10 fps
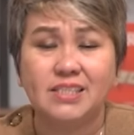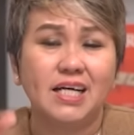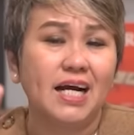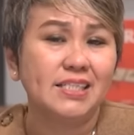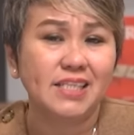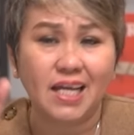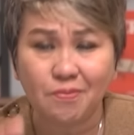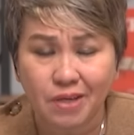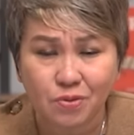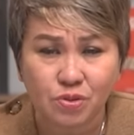Jangan
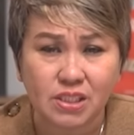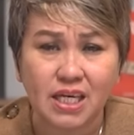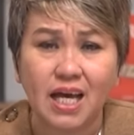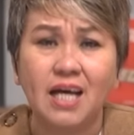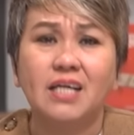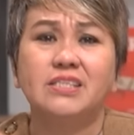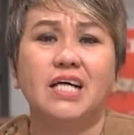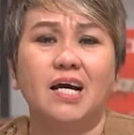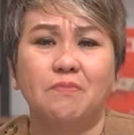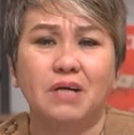cari manusia,
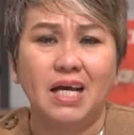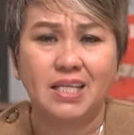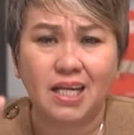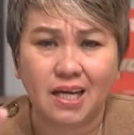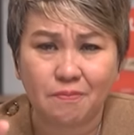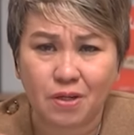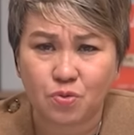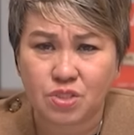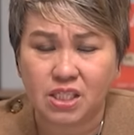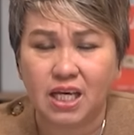jangan mengandalkan
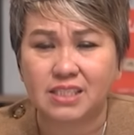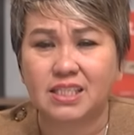manusia.